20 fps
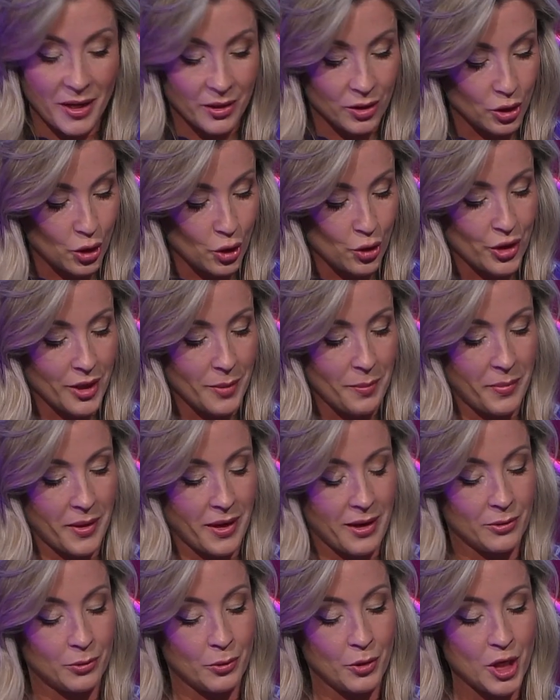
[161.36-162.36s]
token para
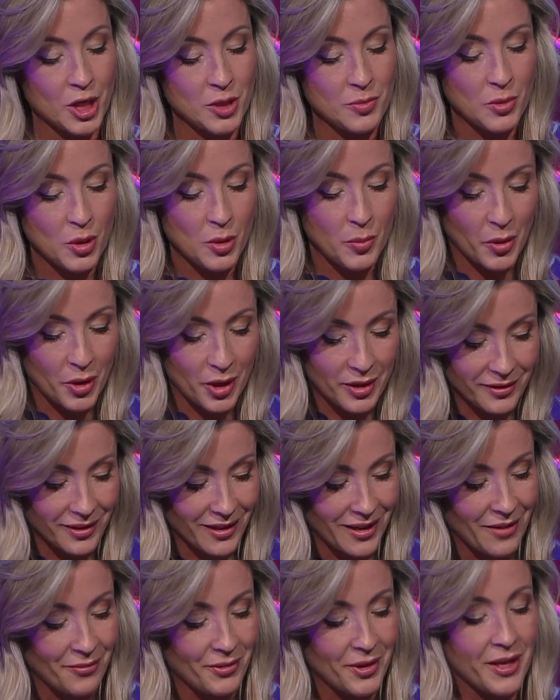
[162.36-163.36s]
el turismo, ponente en
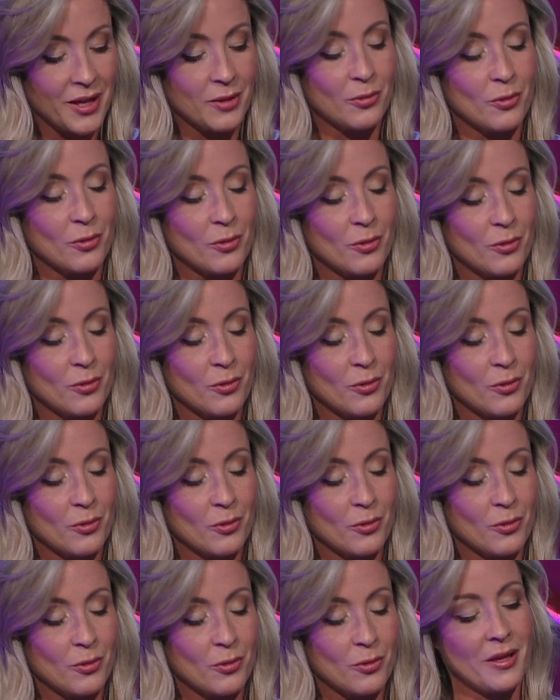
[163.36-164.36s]
la Feria de Turismo de Madrid
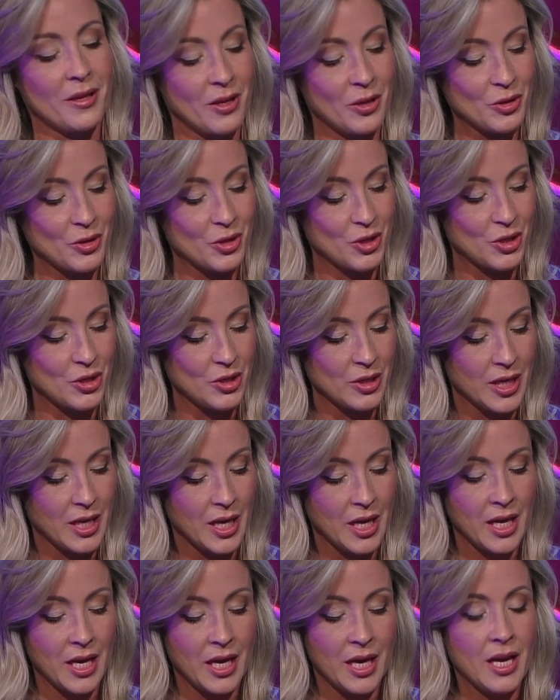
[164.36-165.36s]
2018.
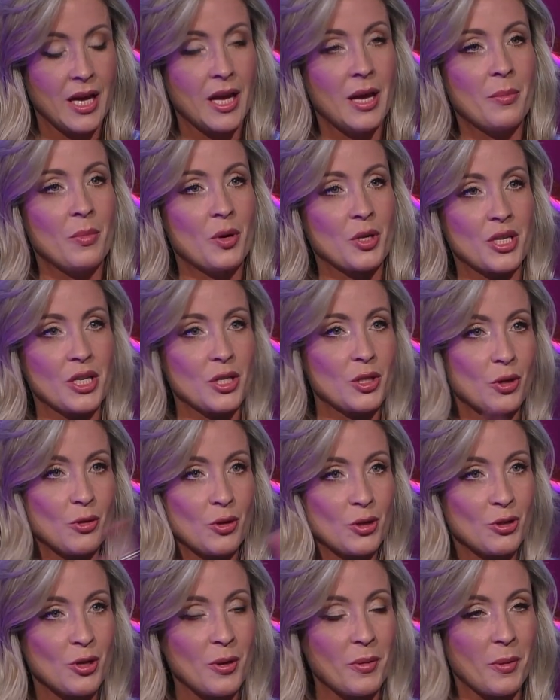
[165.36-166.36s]
Moisés, todo
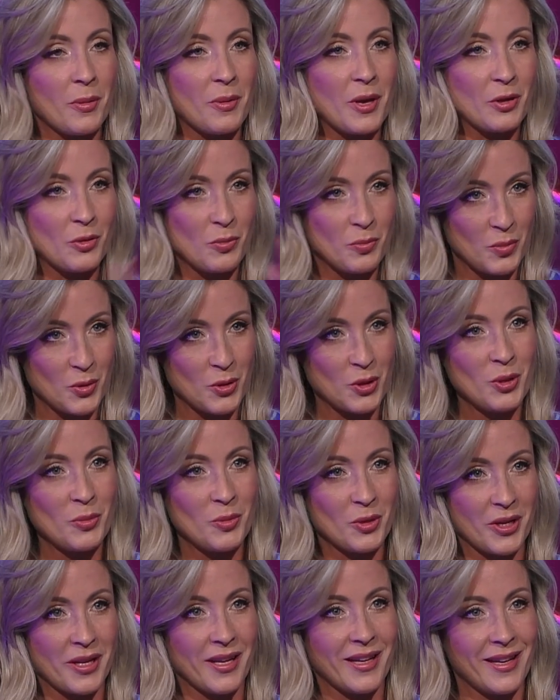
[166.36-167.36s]
esto abreviando un poco
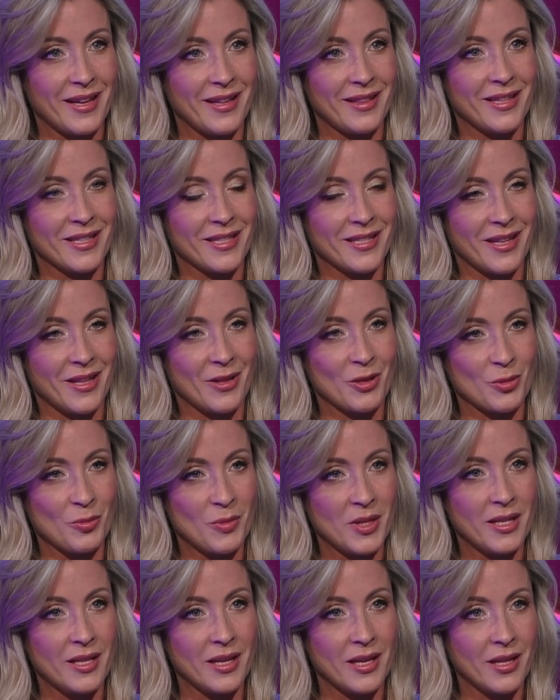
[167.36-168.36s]
porque desde
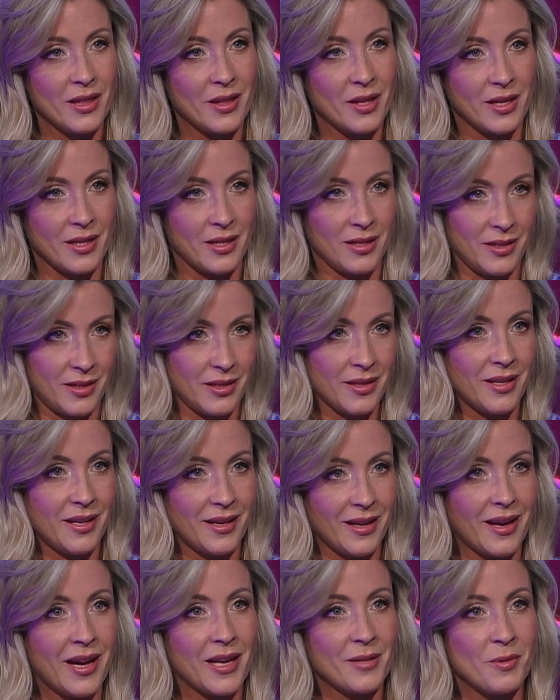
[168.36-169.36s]
2010 eh,
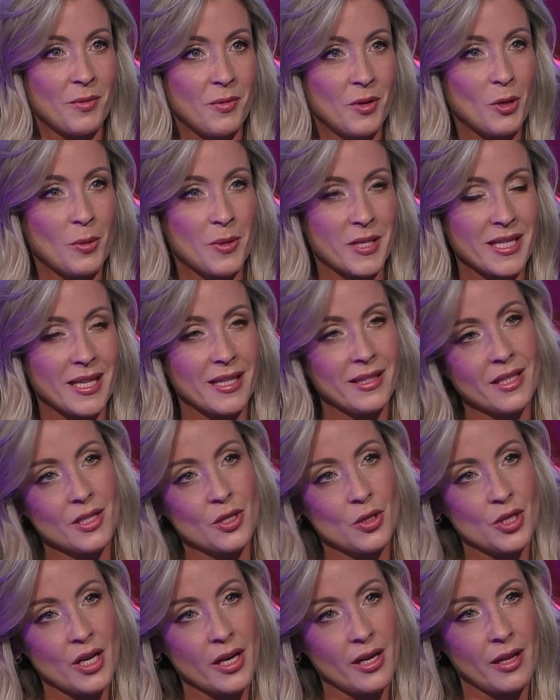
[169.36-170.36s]
has vivido bastantes
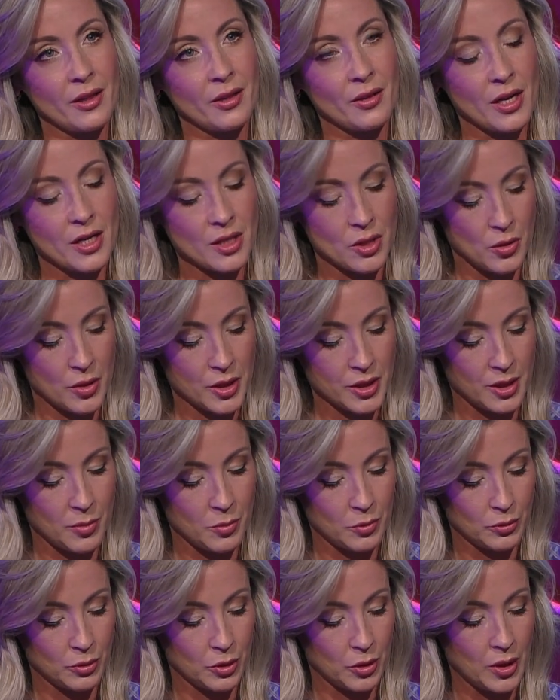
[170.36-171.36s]
cosas relacionadas con este
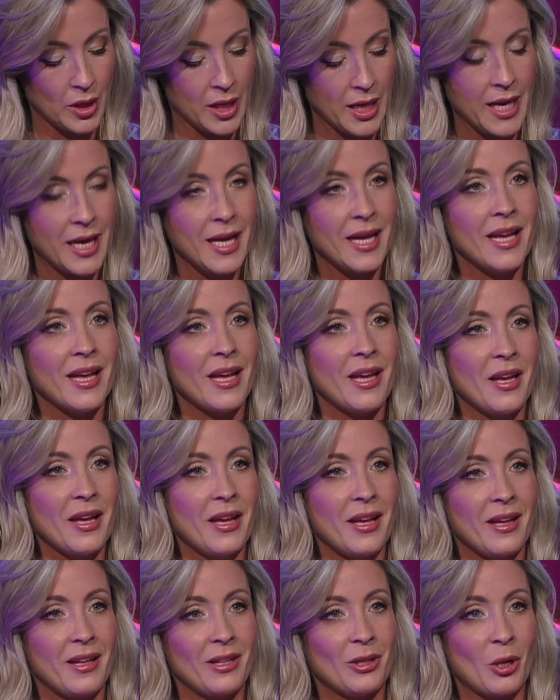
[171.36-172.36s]
mundo.
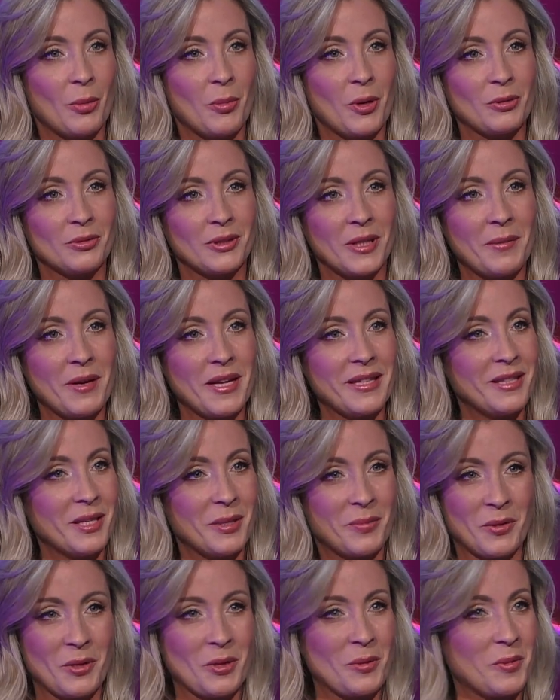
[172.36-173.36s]
Te lo preguntaba antes,
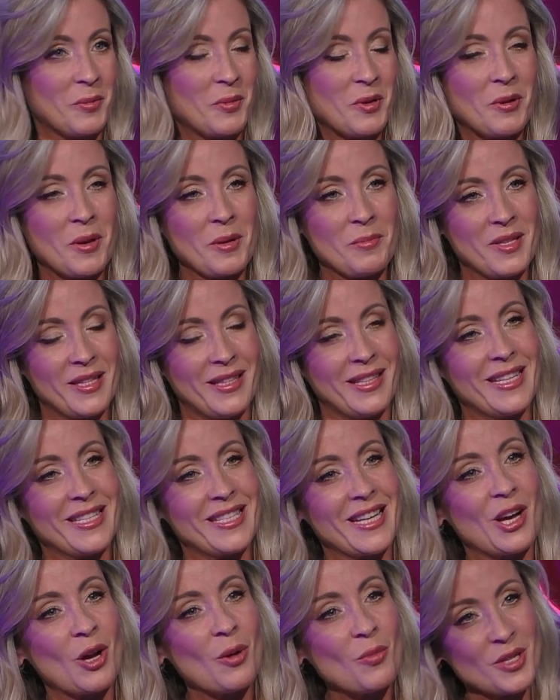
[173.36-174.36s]
pero lo primero me interesa,
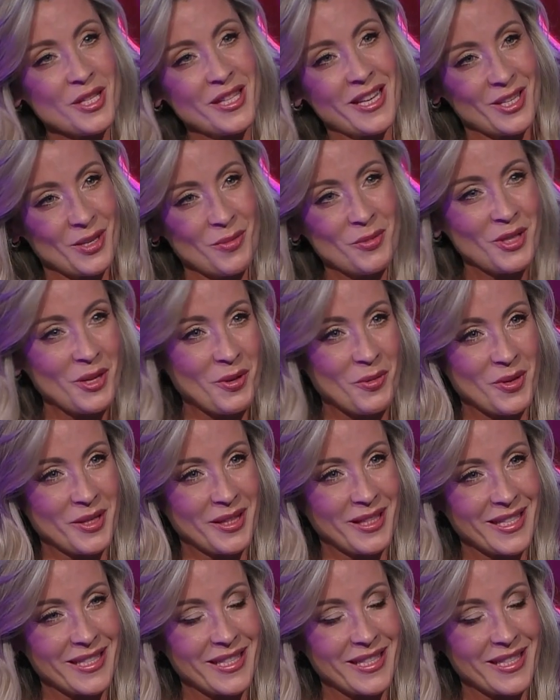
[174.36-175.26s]
¿cómo estás? ¿Cómo te encuentras